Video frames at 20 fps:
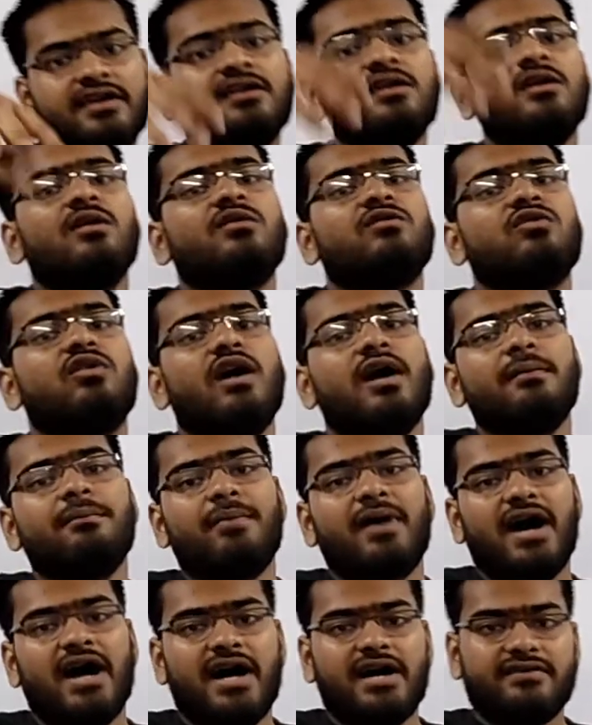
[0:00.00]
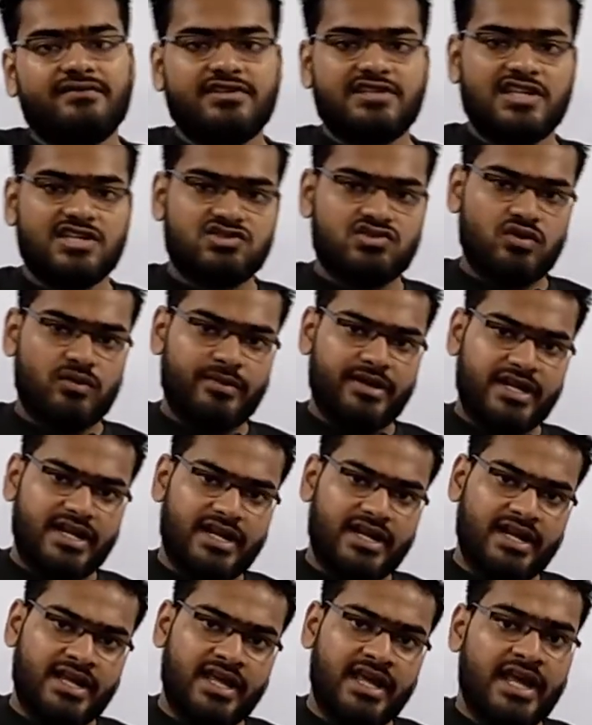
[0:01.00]
हैं वो अब बाहर विदेशों में
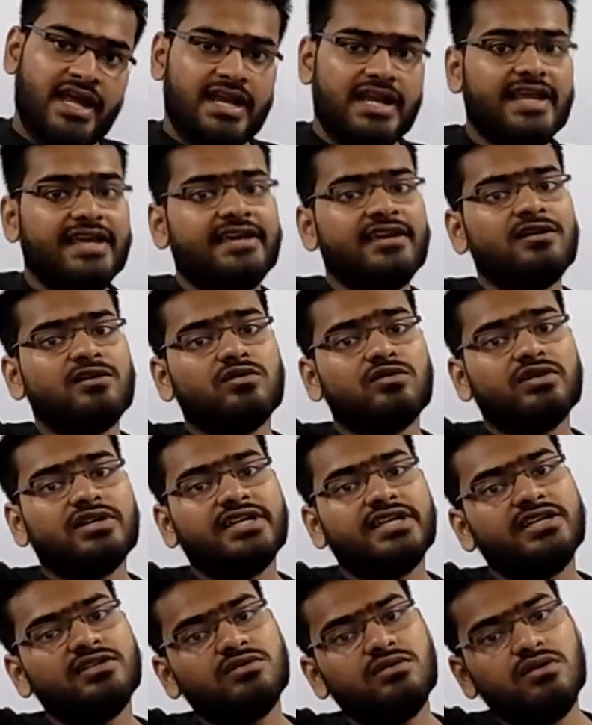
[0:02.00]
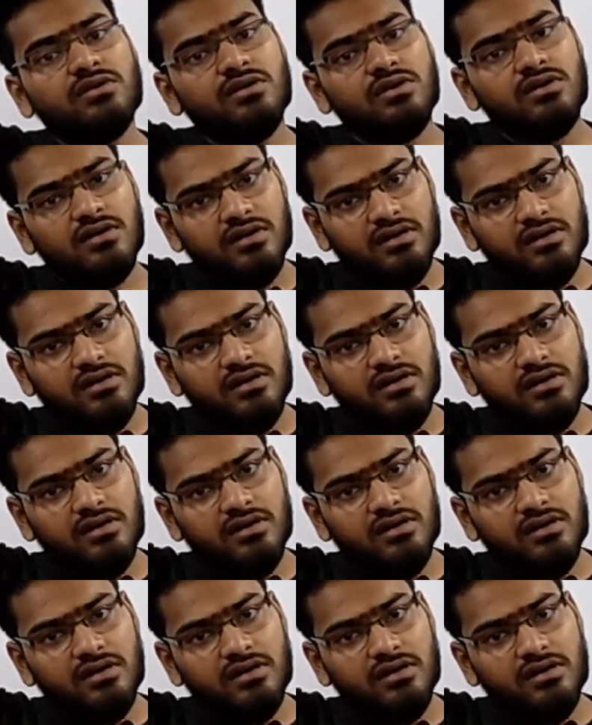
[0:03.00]
रह रहे हैं लेकिन उनकी जो